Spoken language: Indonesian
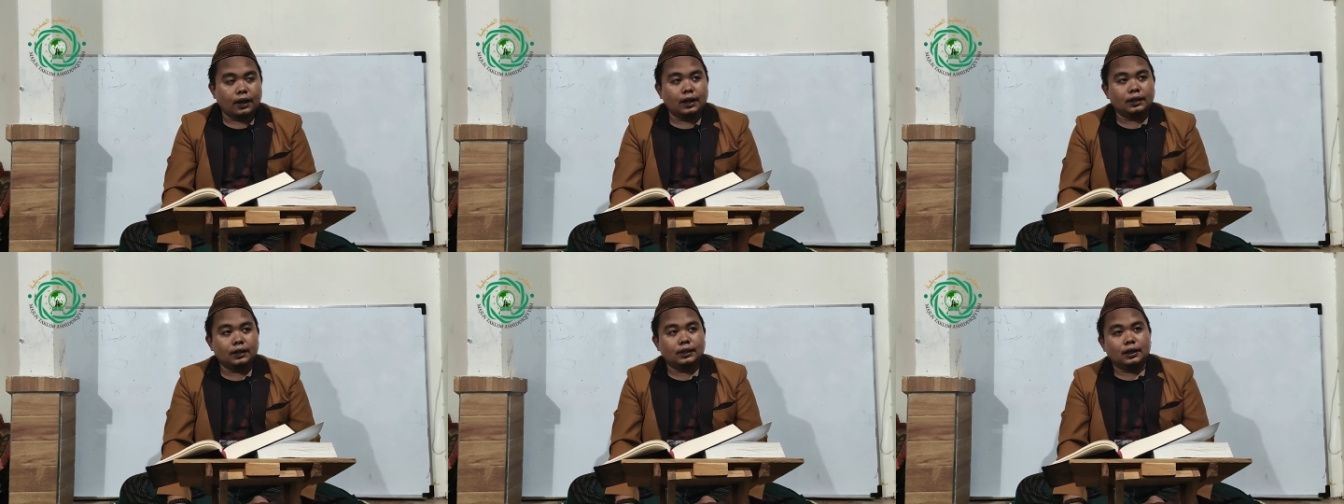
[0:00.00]

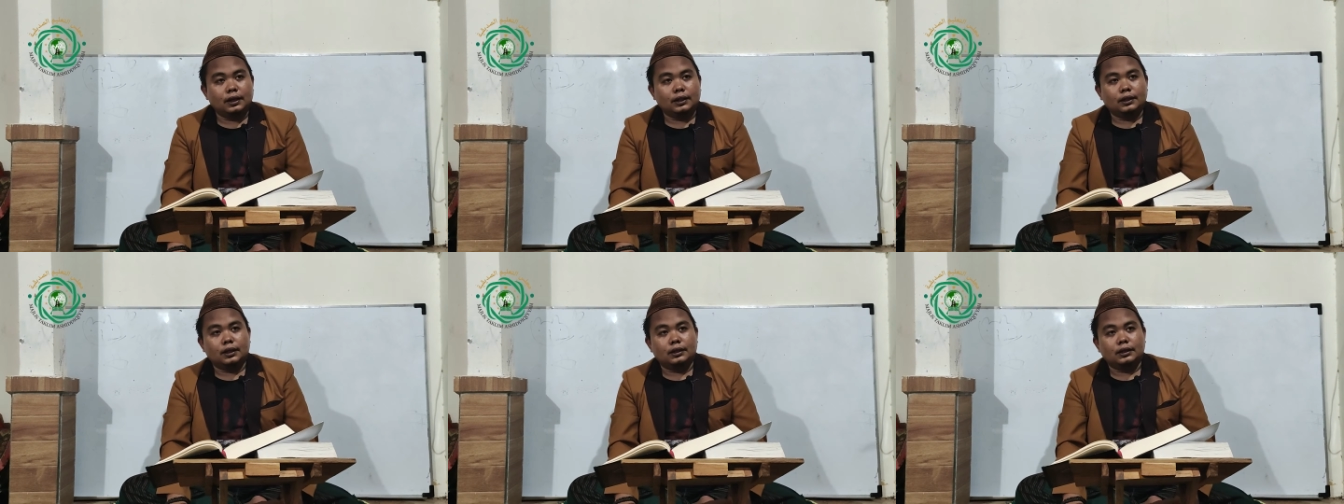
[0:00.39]

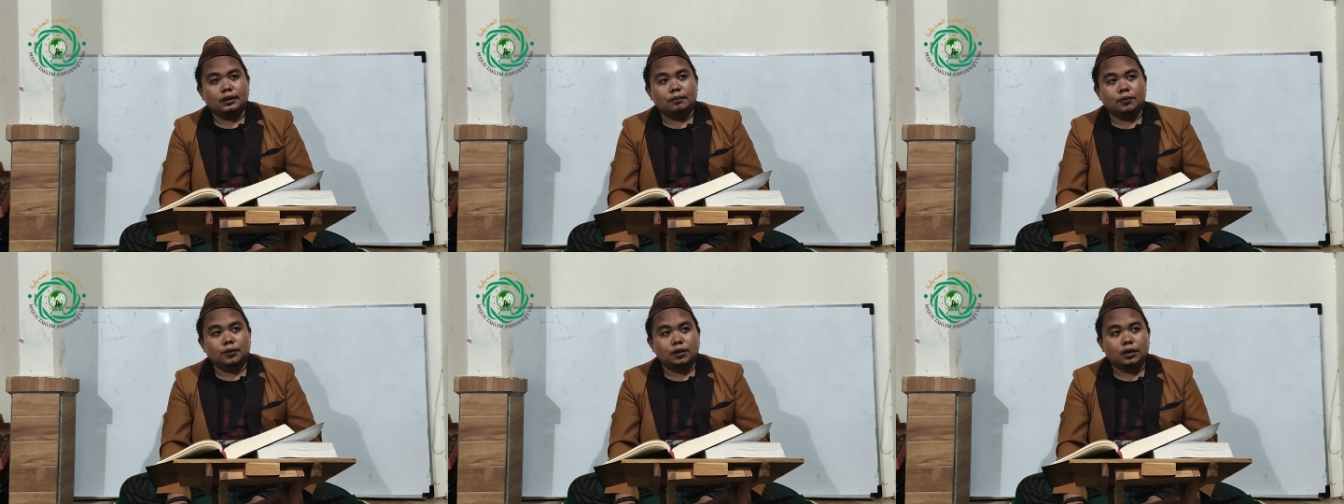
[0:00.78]
Adan
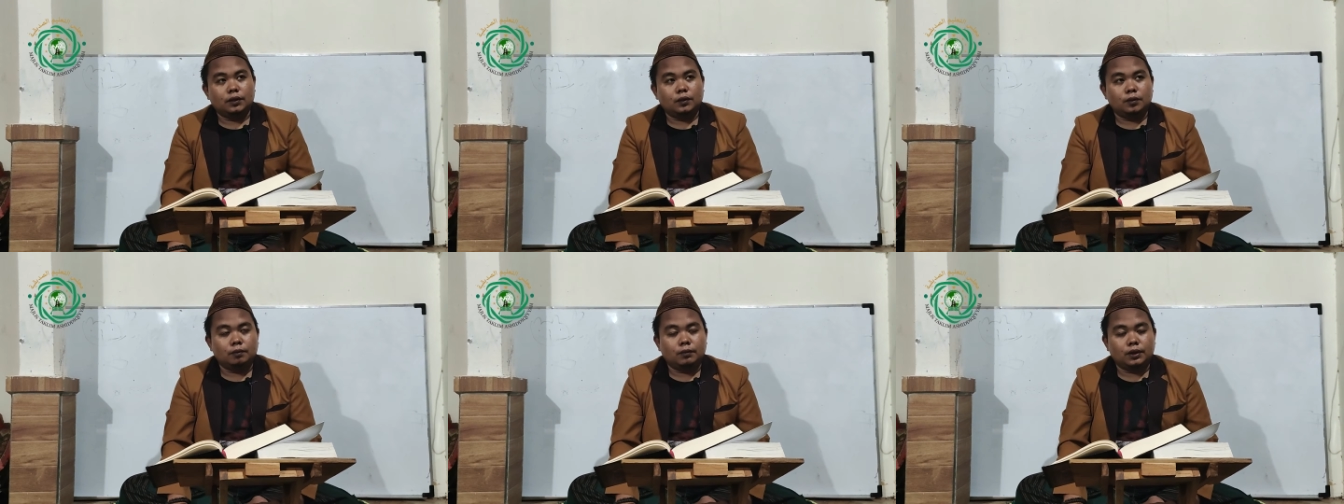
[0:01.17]
hanya boleh
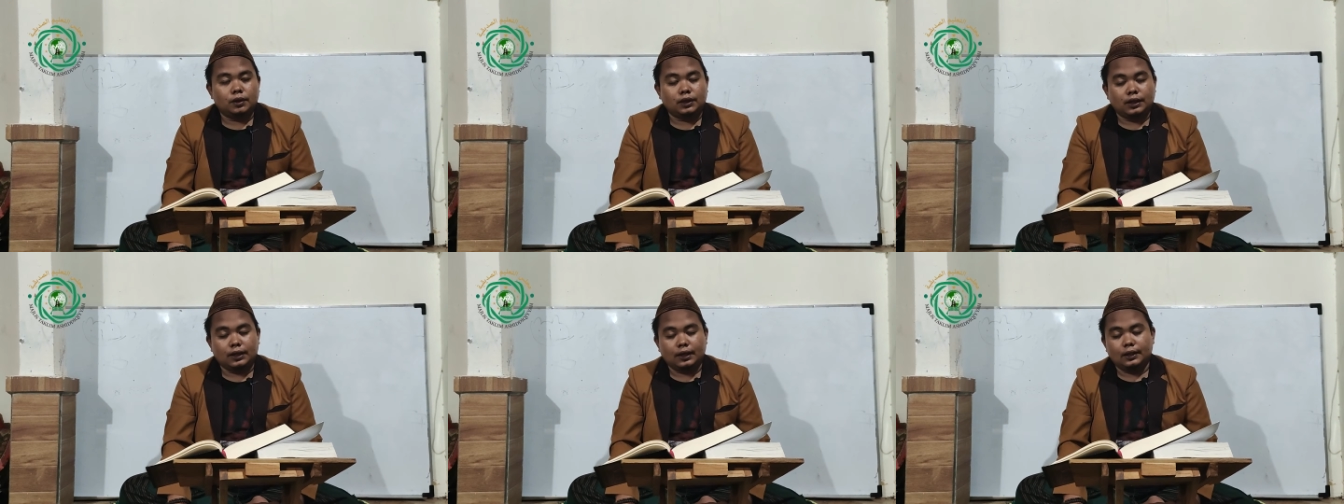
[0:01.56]

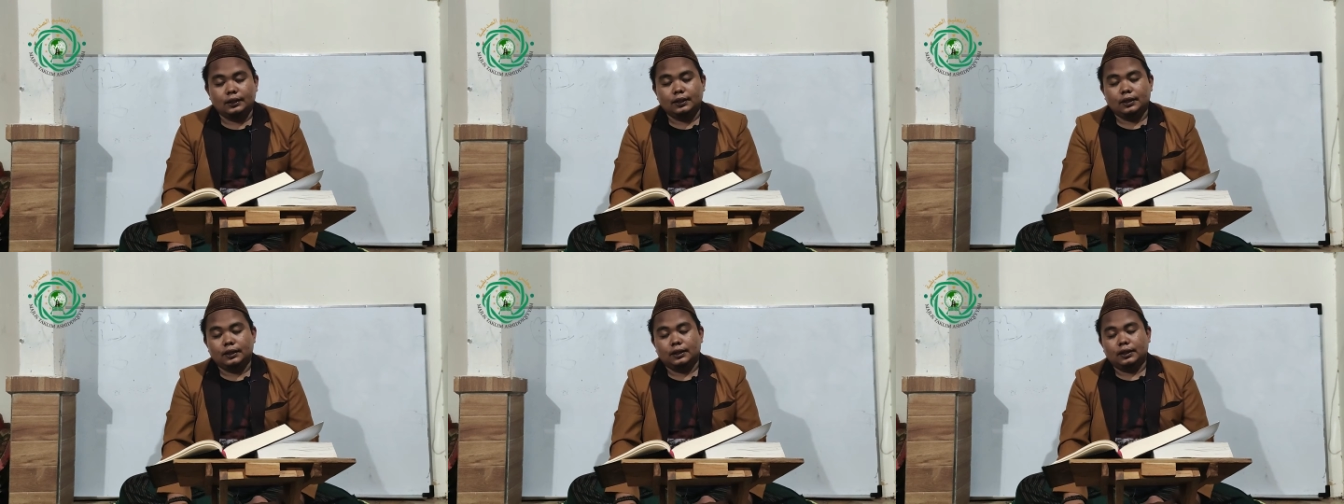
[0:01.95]

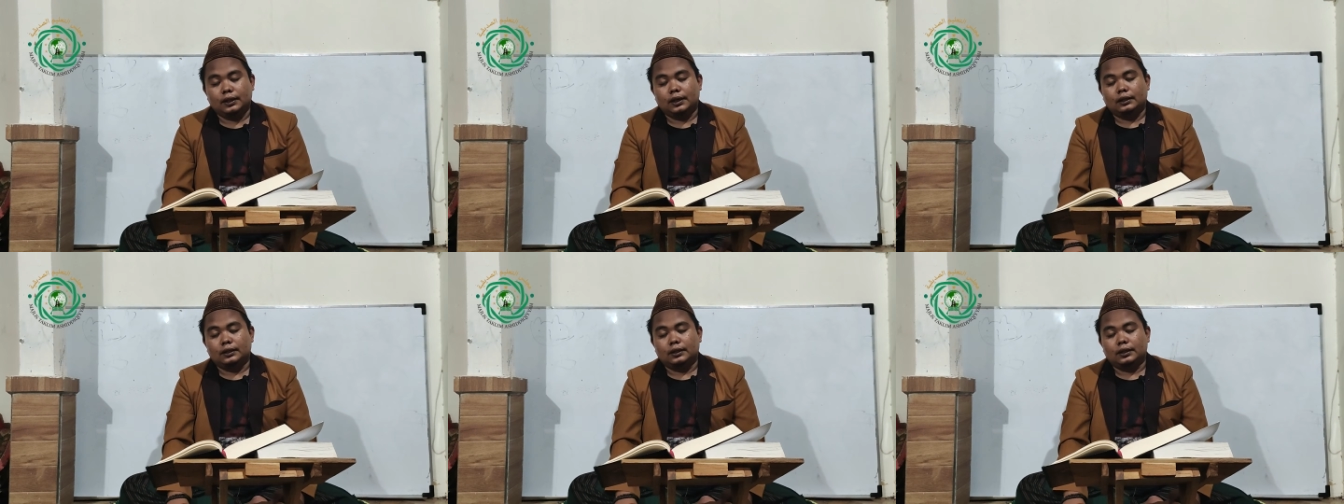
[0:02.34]
dikumandangkan
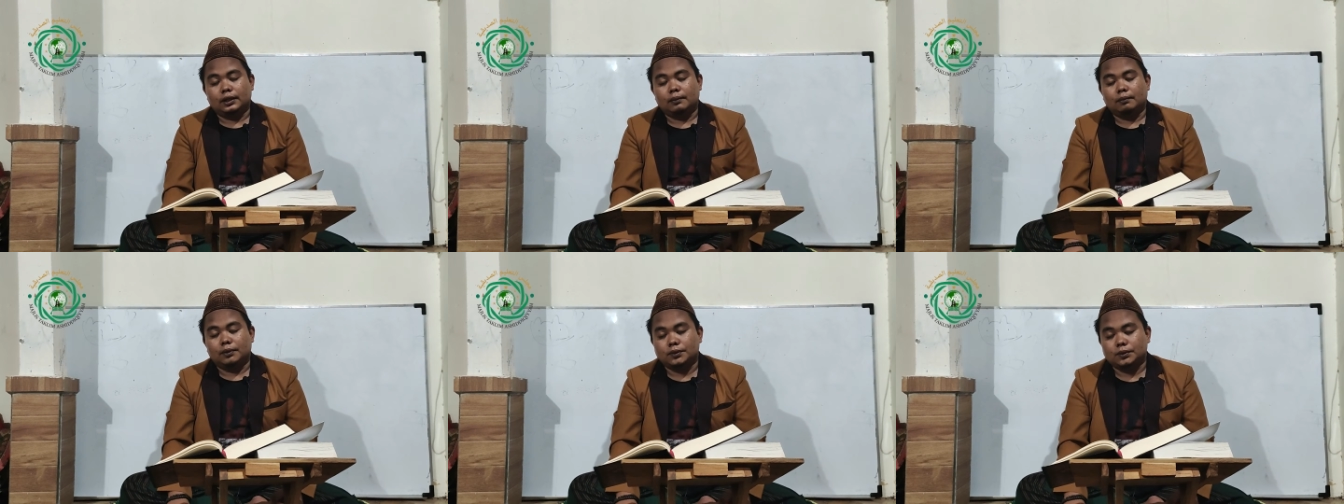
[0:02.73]
ketika
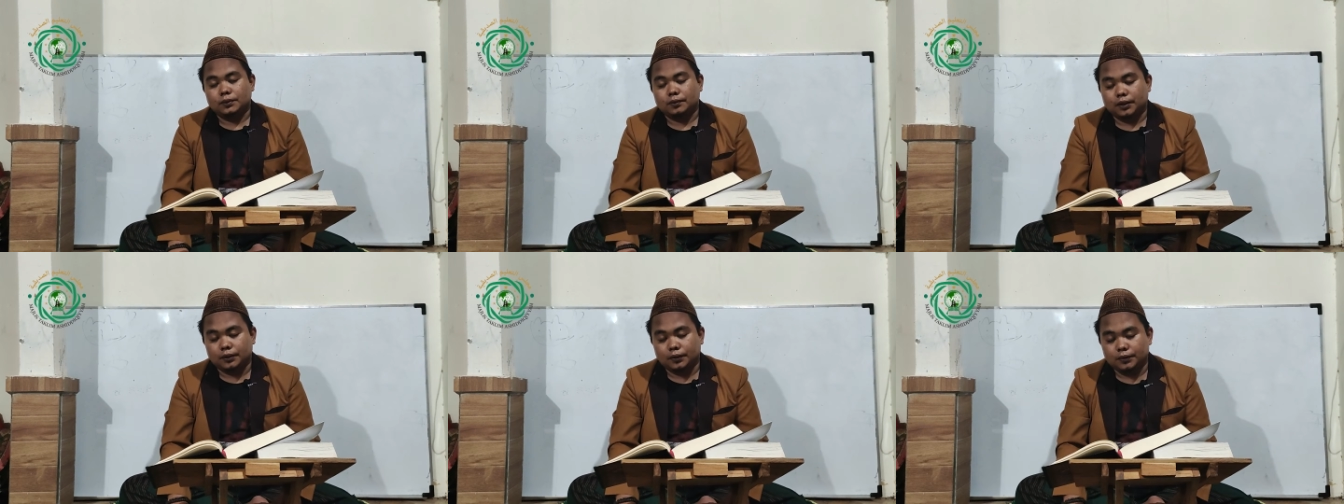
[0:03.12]
telah
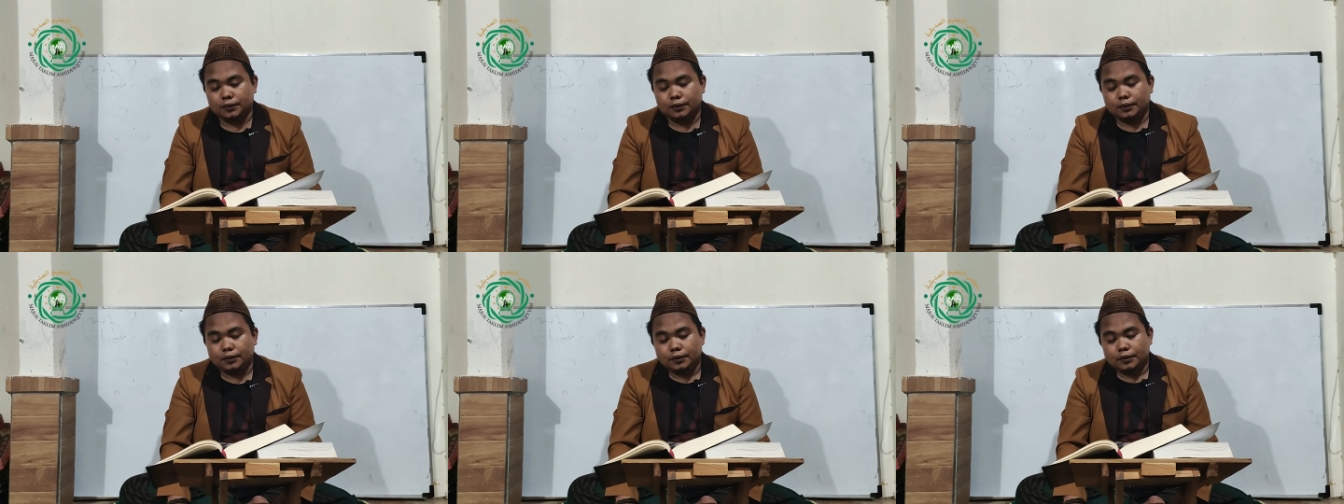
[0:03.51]
masuk
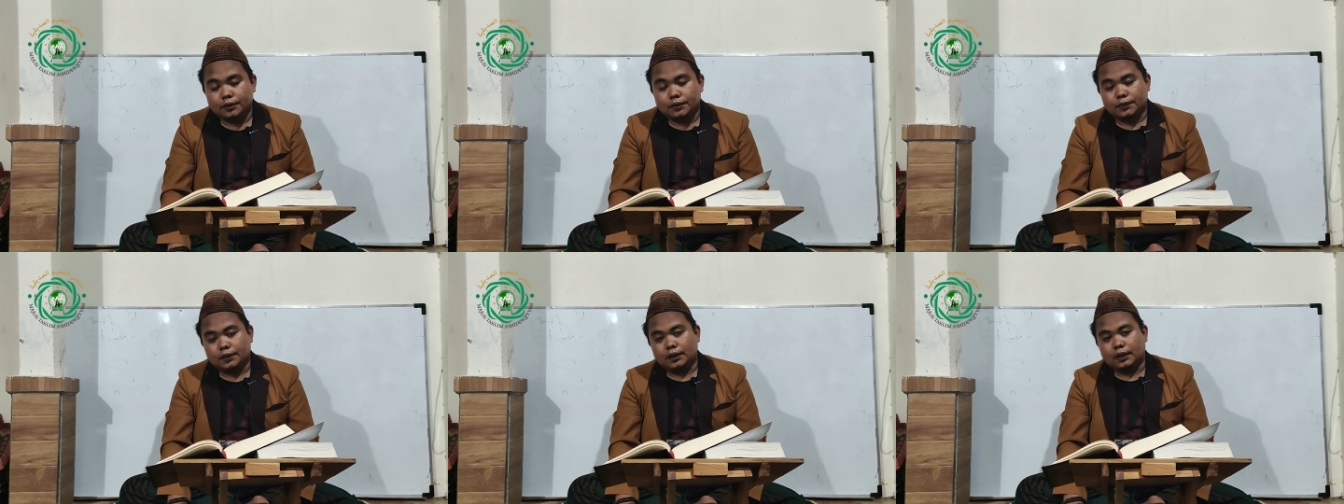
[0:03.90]
waktu
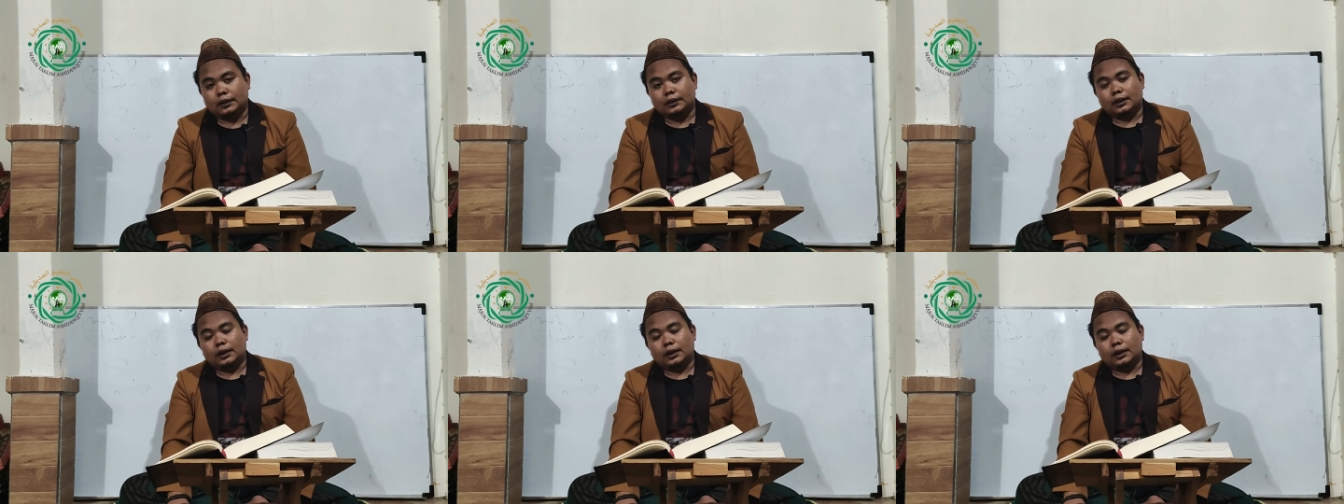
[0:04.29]
sholat,